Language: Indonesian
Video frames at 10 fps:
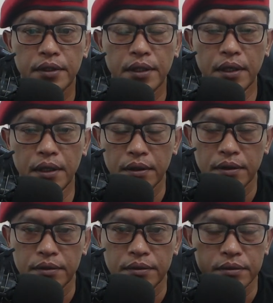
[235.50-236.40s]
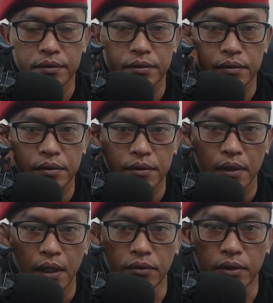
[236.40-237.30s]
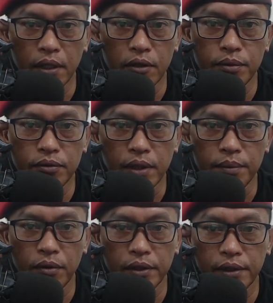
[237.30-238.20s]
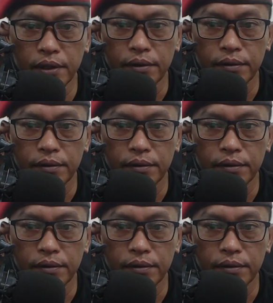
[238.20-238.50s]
ya harus ada keputusan politik